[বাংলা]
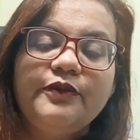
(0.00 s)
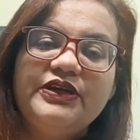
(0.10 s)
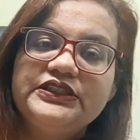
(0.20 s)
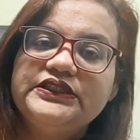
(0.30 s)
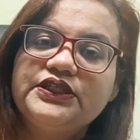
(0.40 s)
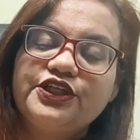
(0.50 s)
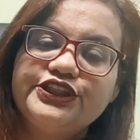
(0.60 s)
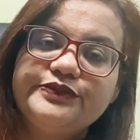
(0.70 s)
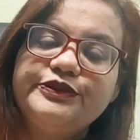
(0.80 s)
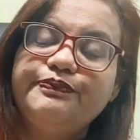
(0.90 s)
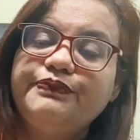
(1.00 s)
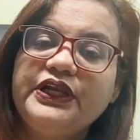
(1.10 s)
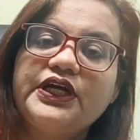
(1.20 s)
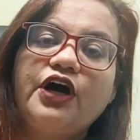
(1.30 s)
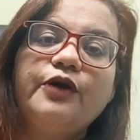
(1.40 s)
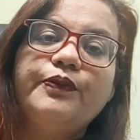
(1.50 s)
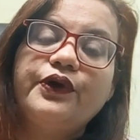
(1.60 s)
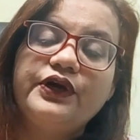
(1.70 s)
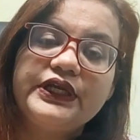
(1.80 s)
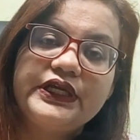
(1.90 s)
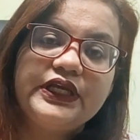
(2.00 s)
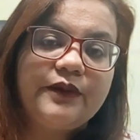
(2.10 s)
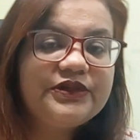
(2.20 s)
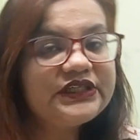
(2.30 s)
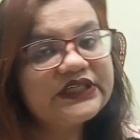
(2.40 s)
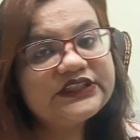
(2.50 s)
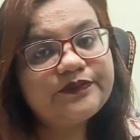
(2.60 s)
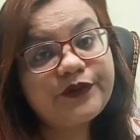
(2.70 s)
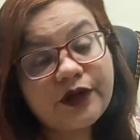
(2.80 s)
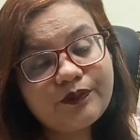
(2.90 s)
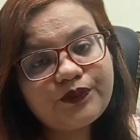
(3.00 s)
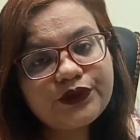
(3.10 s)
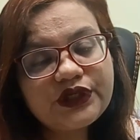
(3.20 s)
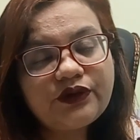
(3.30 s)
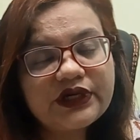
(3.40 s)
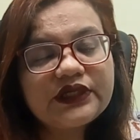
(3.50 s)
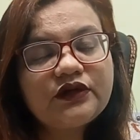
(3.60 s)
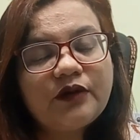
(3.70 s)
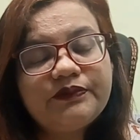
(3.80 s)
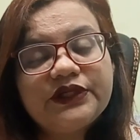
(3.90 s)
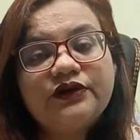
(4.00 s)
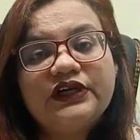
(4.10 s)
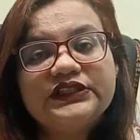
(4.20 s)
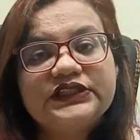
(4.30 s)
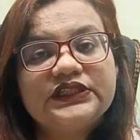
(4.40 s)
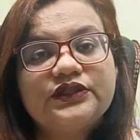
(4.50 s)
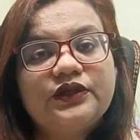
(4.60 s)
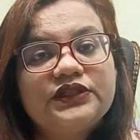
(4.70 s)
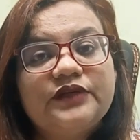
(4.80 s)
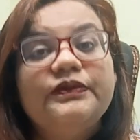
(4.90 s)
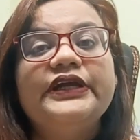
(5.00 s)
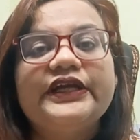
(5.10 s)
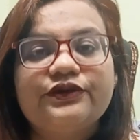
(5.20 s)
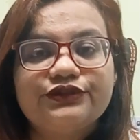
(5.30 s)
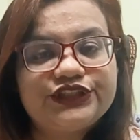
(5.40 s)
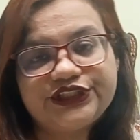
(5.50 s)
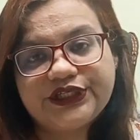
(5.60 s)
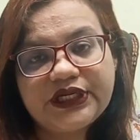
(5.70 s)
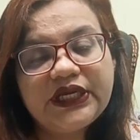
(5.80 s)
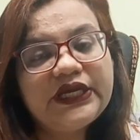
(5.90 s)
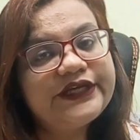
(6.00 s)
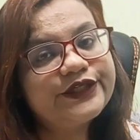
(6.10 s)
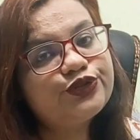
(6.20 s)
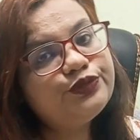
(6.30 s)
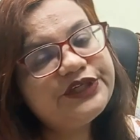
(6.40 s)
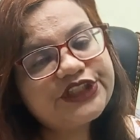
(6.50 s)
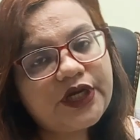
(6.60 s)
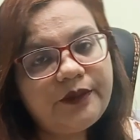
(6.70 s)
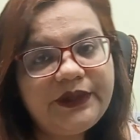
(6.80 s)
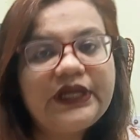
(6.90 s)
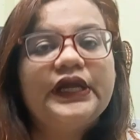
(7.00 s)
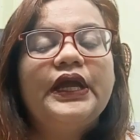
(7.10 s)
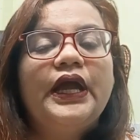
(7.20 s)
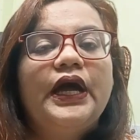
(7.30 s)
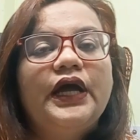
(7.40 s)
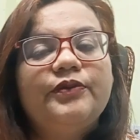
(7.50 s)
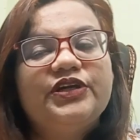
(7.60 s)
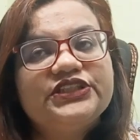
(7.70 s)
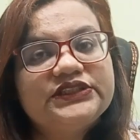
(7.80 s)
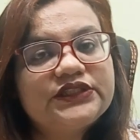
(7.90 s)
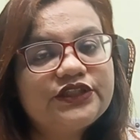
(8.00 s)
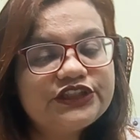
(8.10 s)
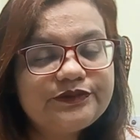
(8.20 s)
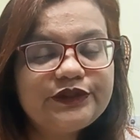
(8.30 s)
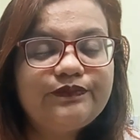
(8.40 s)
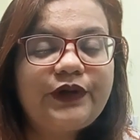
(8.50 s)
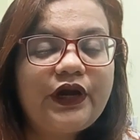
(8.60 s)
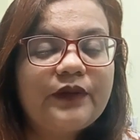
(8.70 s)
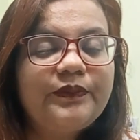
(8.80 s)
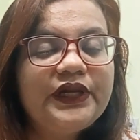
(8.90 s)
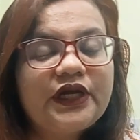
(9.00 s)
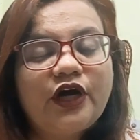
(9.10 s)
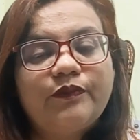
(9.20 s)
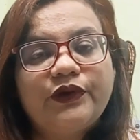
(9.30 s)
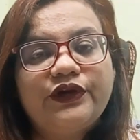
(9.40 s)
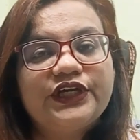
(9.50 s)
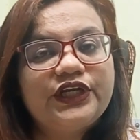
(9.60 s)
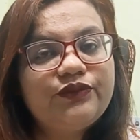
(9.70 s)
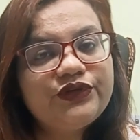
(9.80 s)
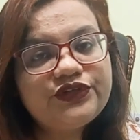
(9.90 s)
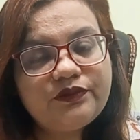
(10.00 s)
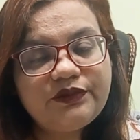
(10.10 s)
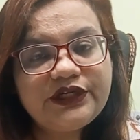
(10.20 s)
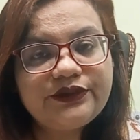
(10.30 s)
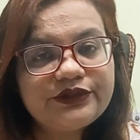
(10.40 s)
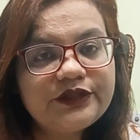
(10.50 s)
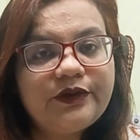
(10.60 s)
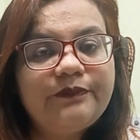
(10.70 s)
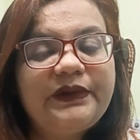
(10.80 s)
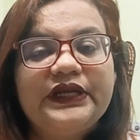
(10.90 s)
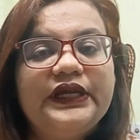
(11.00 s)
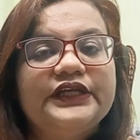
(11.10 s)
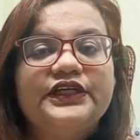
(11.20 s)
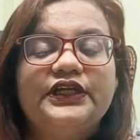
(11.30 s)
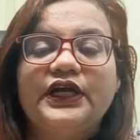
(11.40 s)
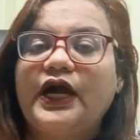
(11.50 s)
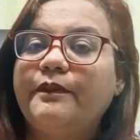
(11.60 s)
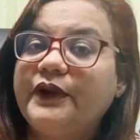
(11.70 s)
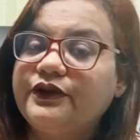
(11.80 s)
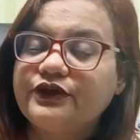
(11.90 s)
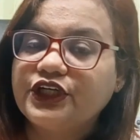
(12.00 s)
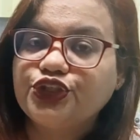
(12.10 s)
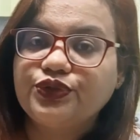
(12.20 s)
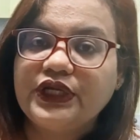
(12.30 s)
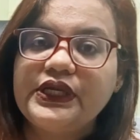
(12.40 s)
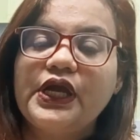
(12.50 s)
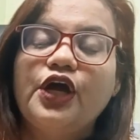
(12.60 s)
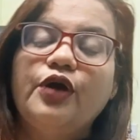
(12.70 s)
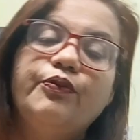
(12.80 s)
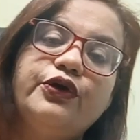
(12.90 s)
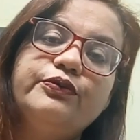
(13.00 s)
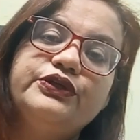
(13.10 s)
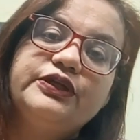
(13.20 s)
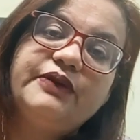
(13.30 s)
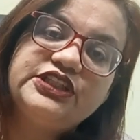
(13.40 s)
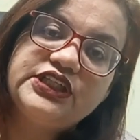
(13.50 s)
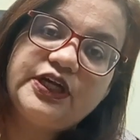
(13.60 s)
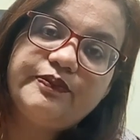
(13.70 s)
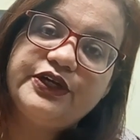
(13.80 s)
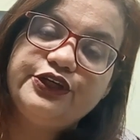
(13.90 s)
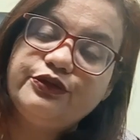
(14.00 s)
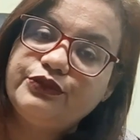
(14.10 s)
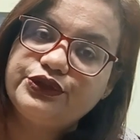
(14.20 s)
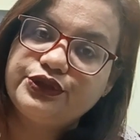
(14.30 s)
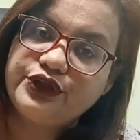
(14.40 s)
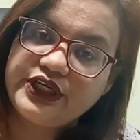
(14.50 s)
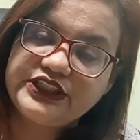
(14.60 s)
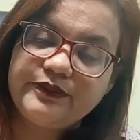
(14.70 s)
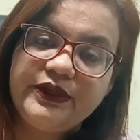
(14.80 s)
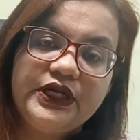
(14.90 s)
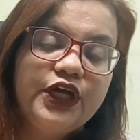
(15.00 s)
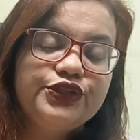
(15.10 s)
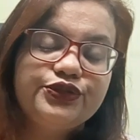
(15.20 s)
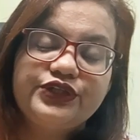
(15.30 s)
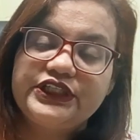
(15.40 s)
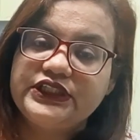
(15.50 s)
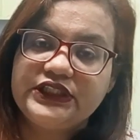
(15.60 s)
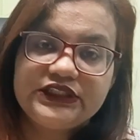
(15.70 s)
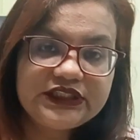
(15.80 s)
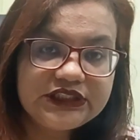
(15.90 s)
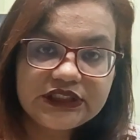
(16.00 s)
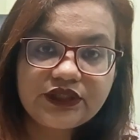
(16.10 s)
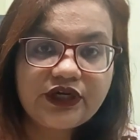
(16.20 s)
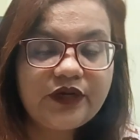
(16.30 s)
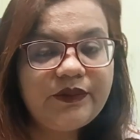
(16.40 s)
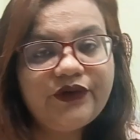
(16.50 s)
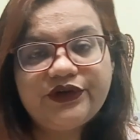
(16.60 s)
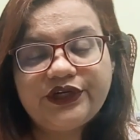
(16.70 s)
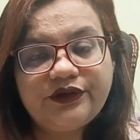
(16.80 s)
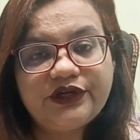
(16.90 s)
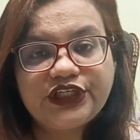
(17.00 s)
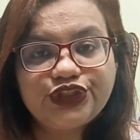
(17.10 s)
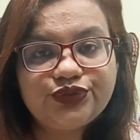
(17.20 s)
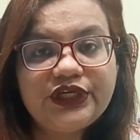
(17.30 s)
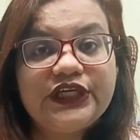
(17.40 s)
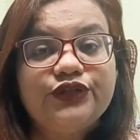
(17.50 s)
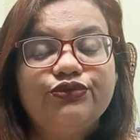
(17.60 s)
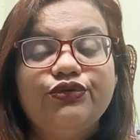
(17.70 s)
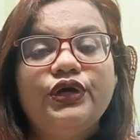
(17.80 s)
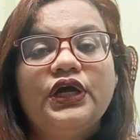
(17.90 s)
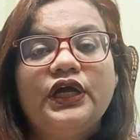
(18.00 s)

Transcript: ইমার্জেন্সি কন্ট্রাসেপটিভ পিল খাওয়ার পর অনেকেই আমাদের কাছে প্রয়োগ করেন কমপ্লেন করেন যে তার ব্লিডিং হচ্ছে এটা খুবই স্বাভাবিক ইমার্জেন্সি কনসেপ্টিভ পিল খাওয়ার পর অনেকেরই উইড্রল ব্লিডিং হতে পারে এটা নিয়ে ঘাবড়ানোর কিছু নেই পরবর্তী মাসিক আপনার নিয়ম মতো হয়ে যাবে এবং এটা নিয়ে টেনশন করার বা ওরিড হওয়ার কিছু নেই কিন্তু